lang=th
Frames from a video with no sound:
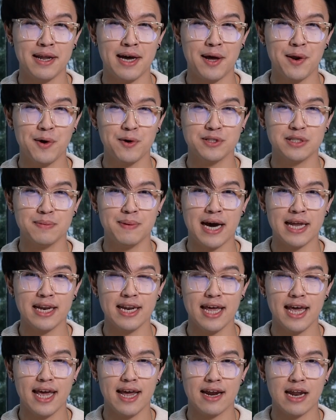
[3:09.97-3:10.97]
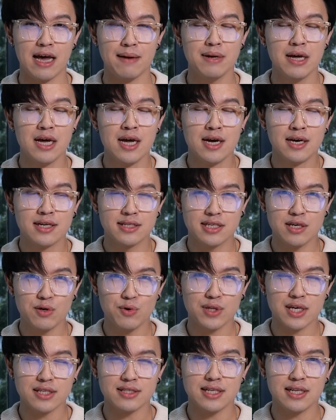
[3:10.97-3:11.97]
2565นั่นเองครับ ซึ่งคุ
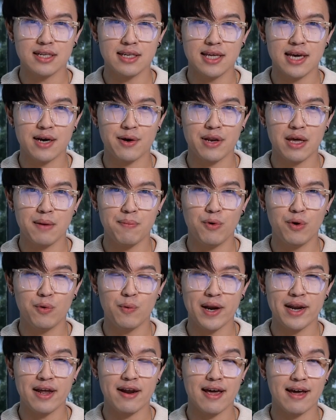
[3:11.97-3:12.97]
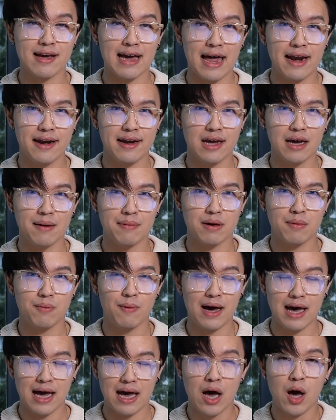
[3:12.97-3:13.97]
ณทักษิณเนี่ยก็ได้พูดไว้ในรายการเดิมครับ
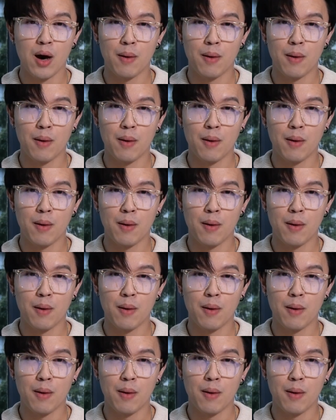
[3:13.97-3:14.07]
ว่า